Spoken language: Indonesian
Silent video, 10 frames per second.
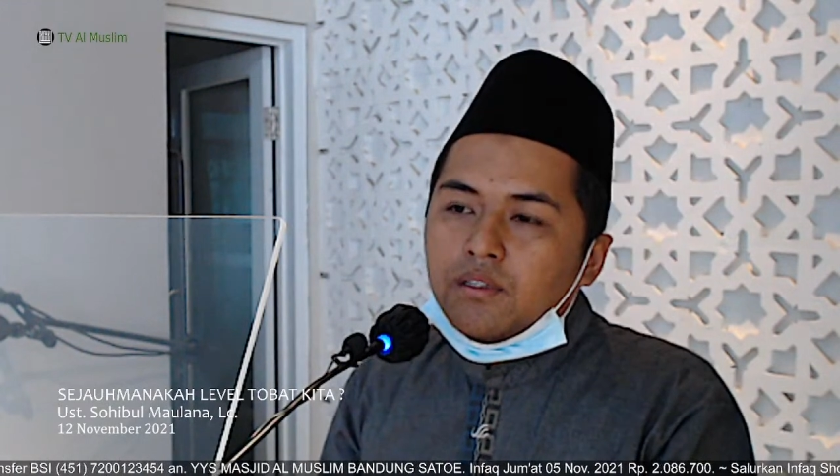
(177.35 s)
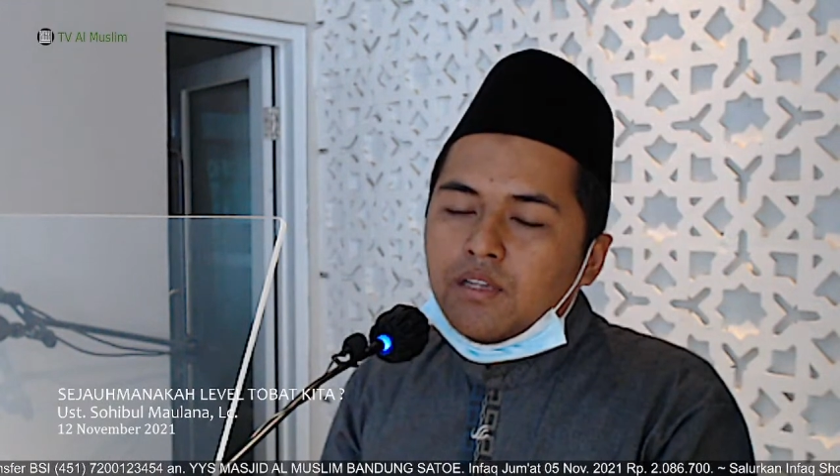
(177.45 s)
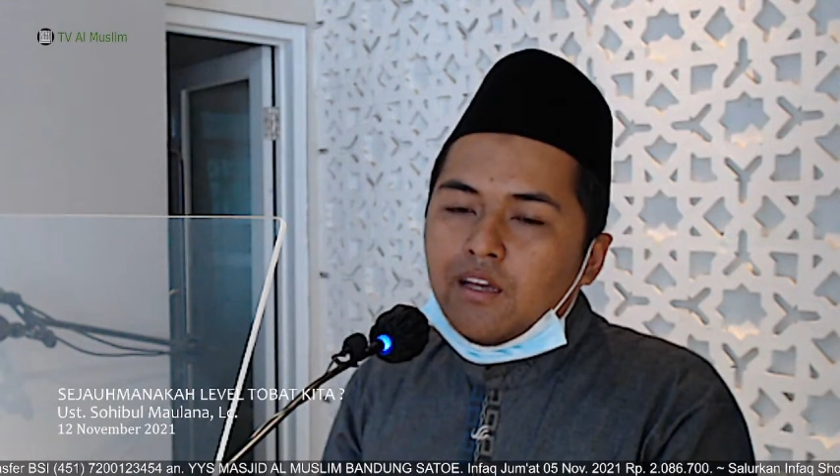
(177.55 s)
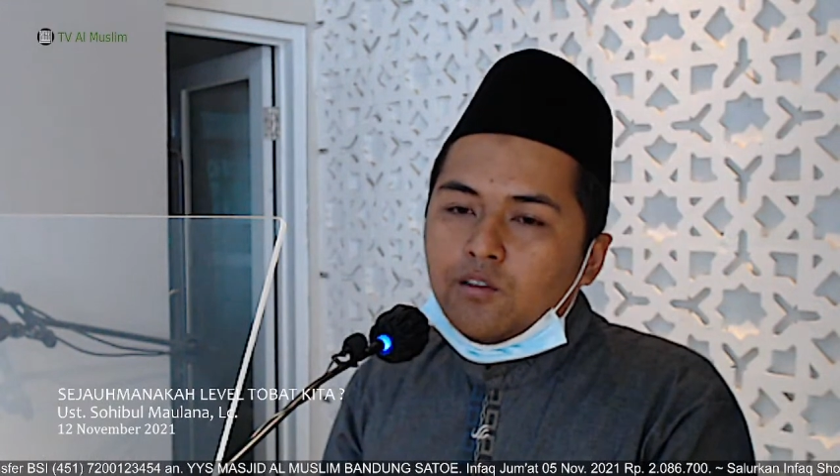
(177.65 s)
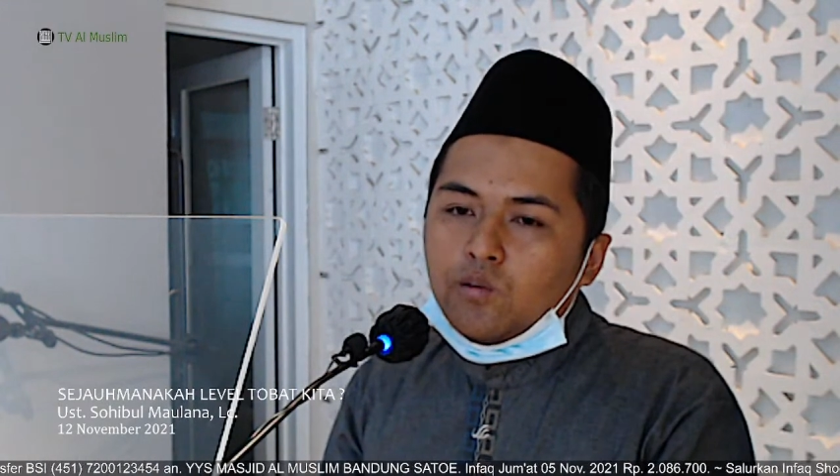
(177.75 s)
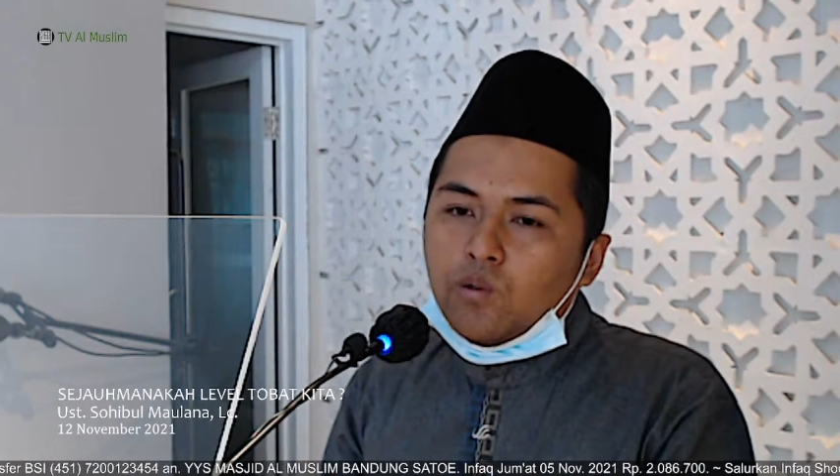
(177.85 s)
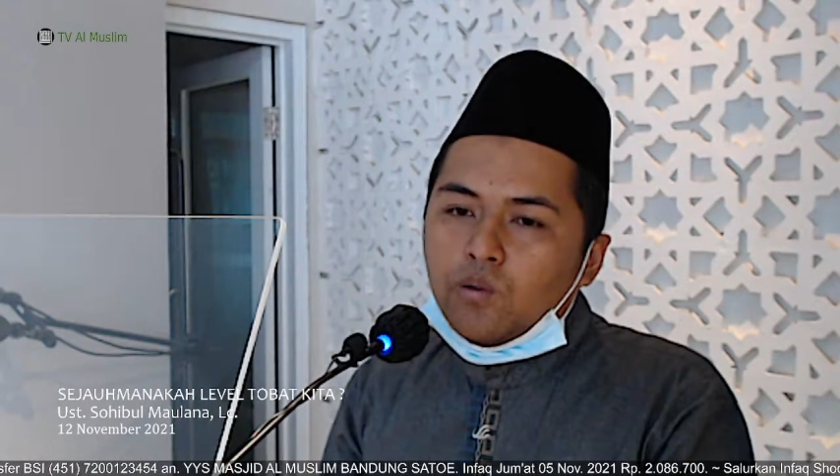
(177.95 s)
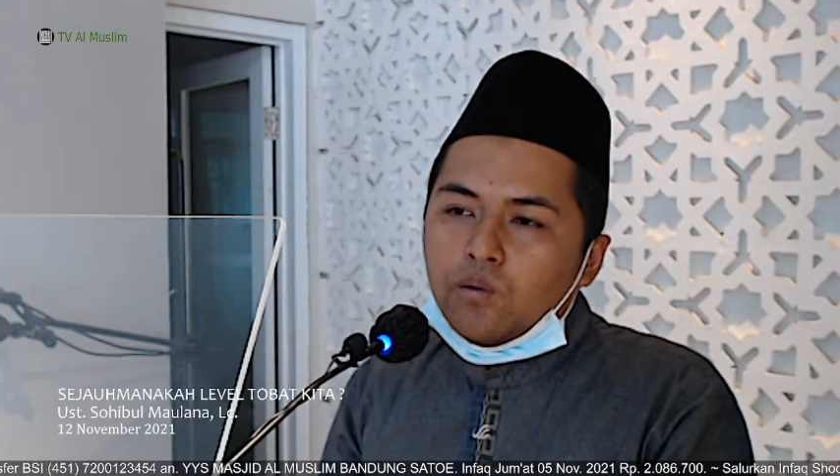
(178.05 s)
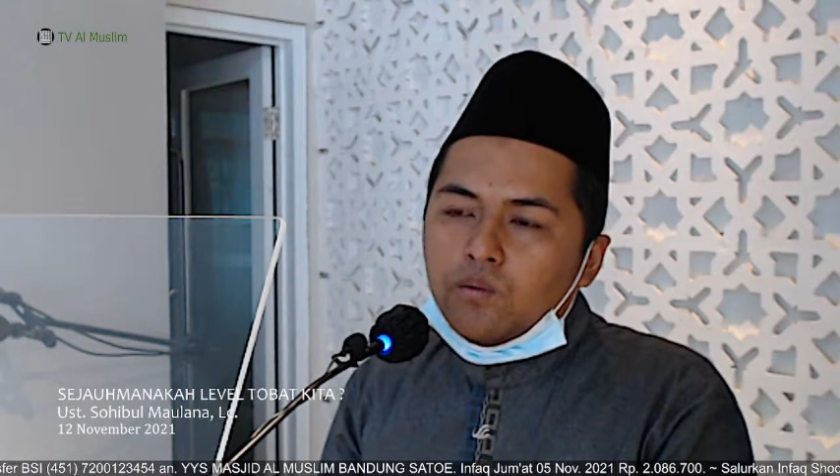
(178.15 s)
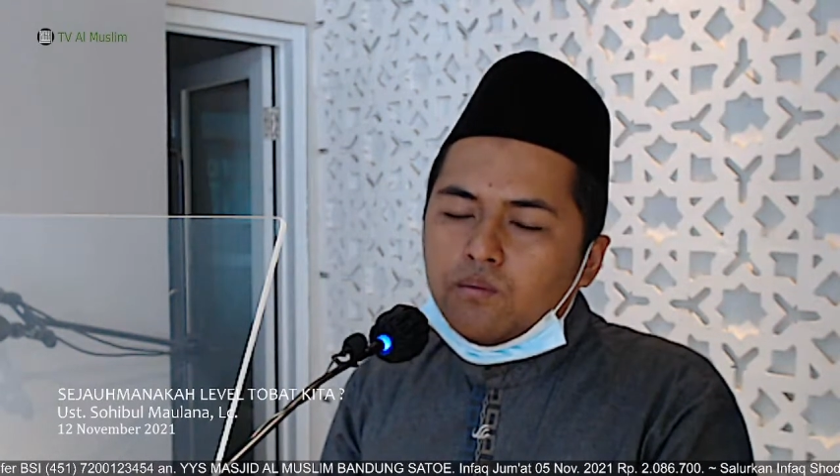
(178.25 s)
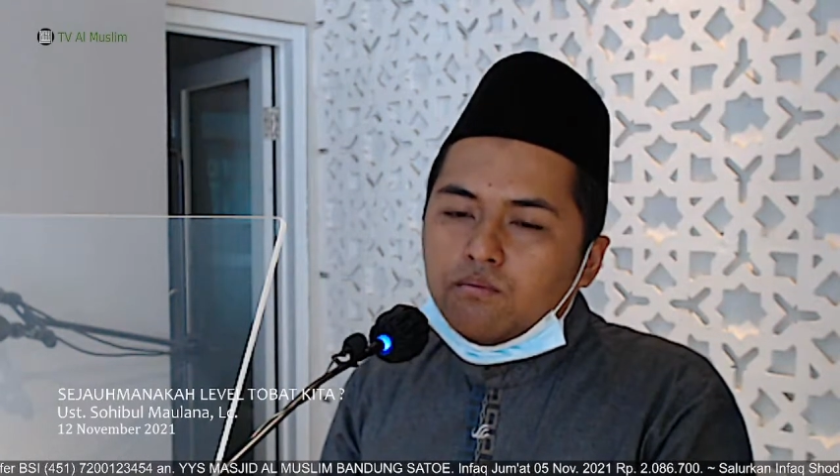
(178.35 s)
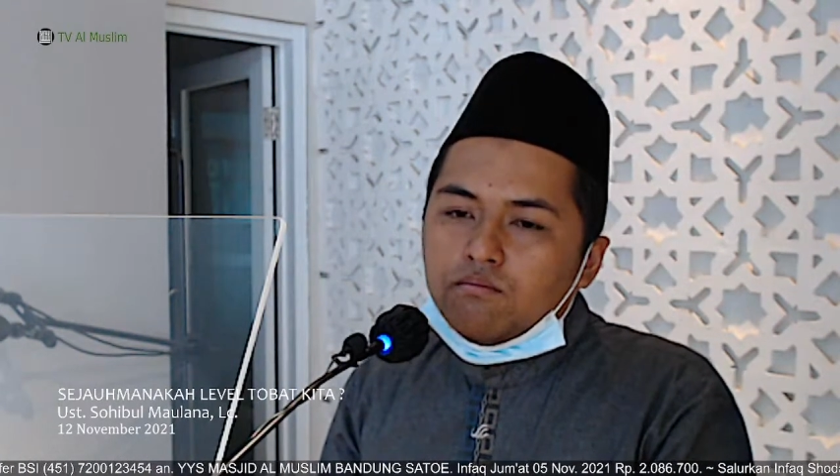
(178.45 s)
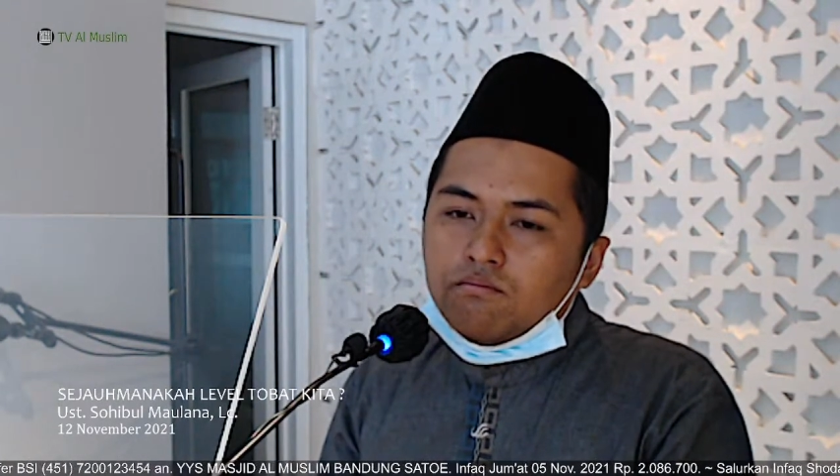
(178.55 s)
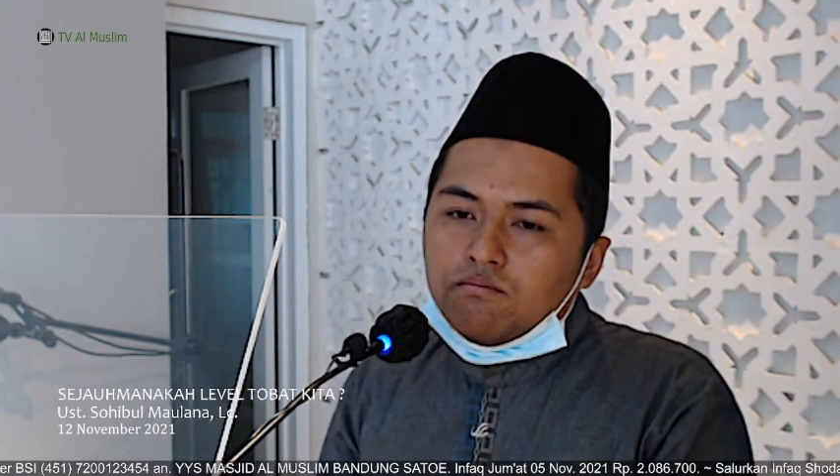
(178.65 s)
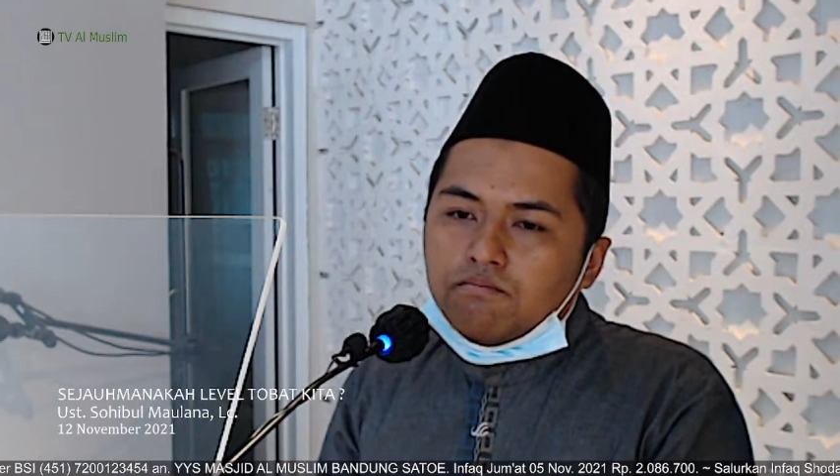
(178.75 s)
yaitu
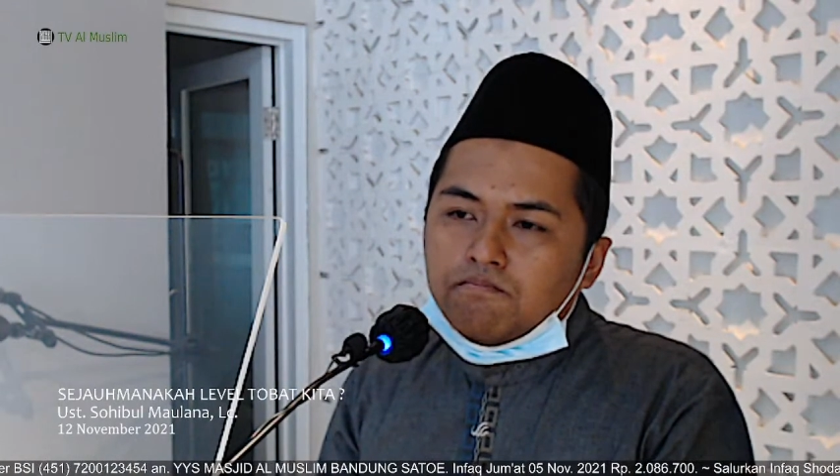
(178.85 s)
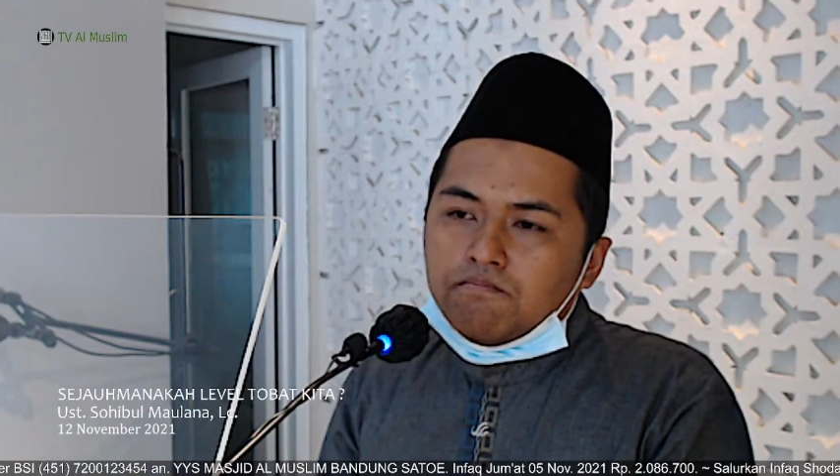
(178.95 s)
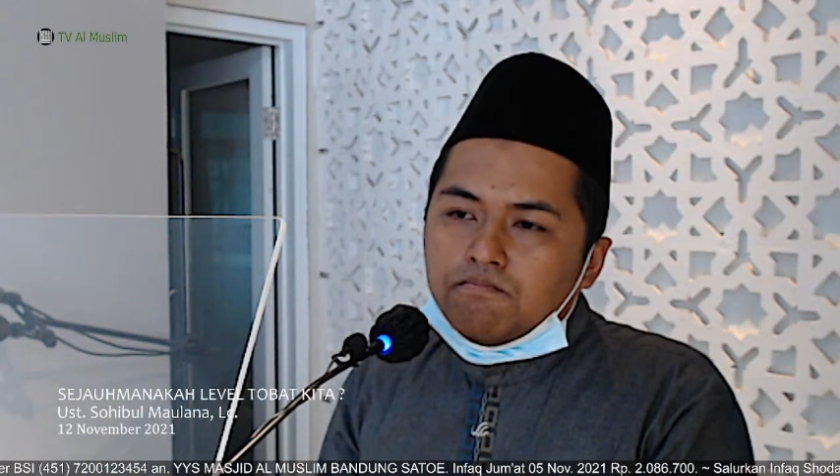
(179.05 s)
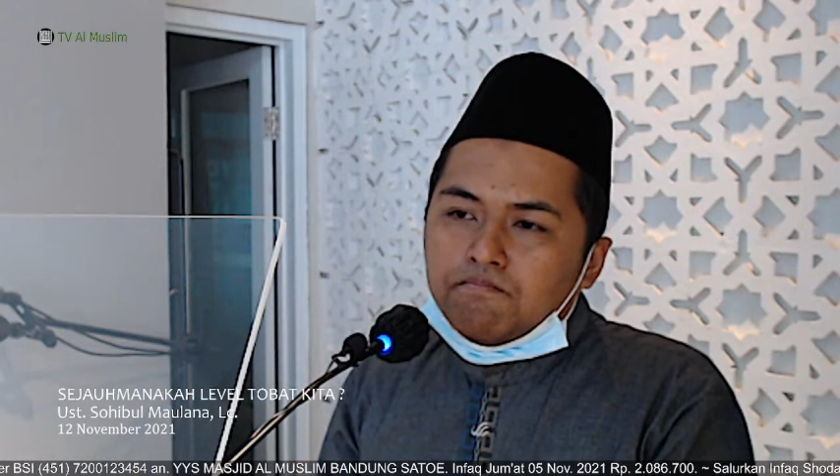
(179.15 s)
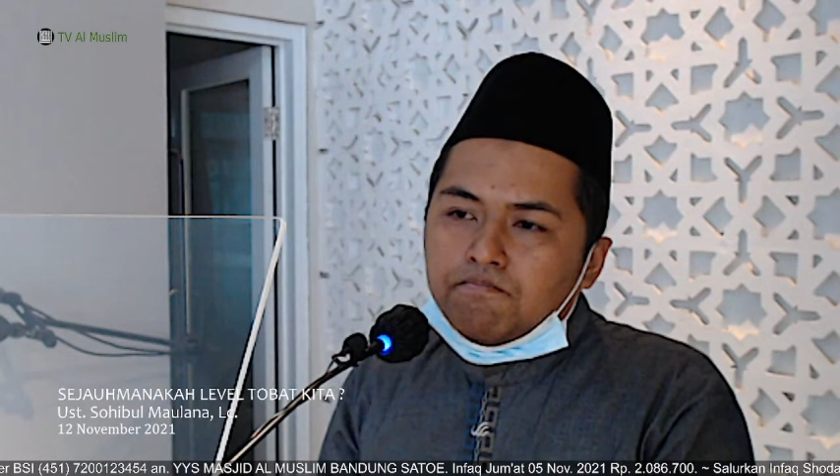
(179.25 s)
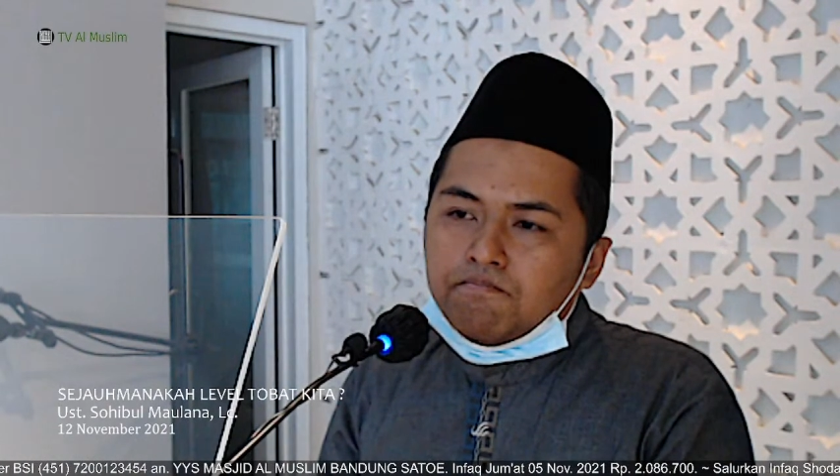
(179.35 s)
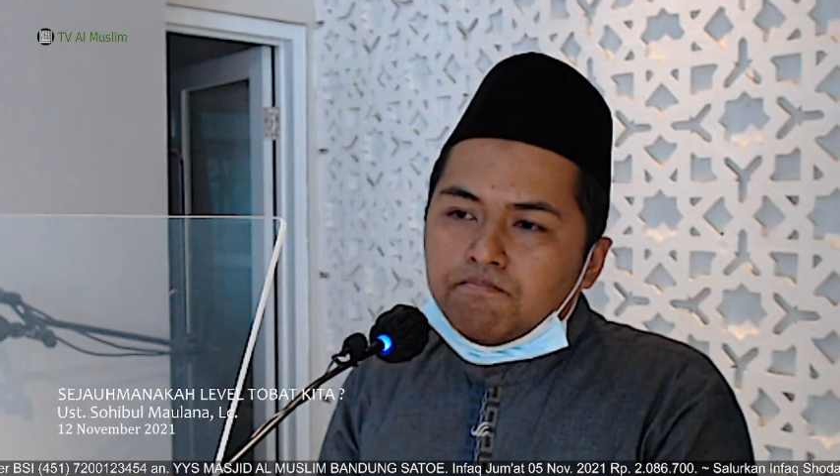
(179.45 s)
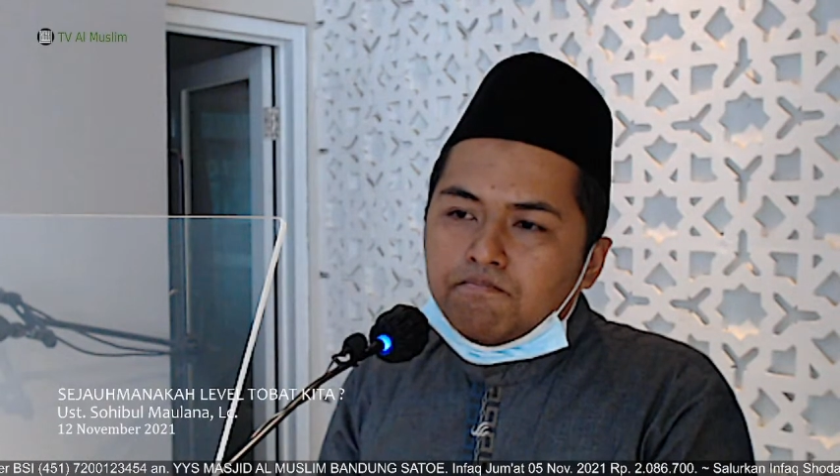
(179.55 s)
perintah